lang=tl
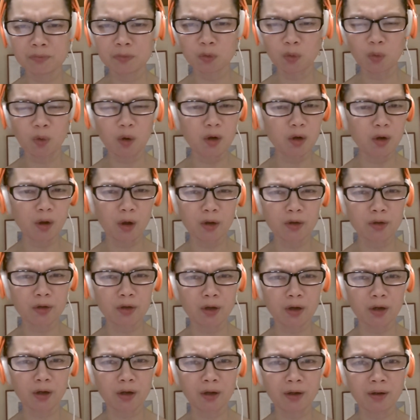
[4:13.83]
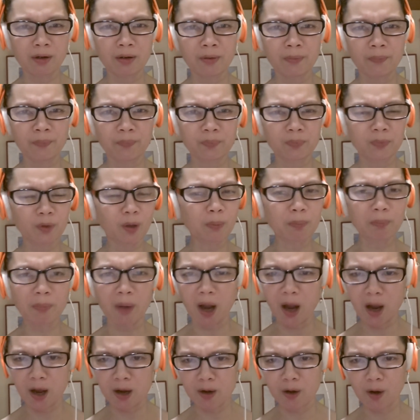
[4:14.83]
Wala na.
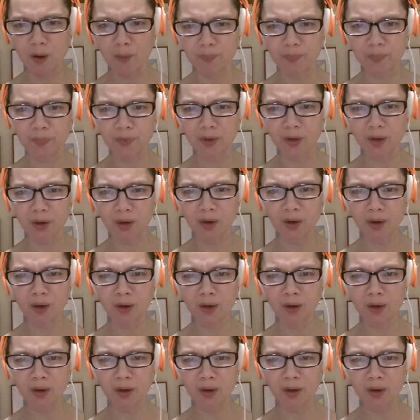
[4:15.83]
Nagpaalam na.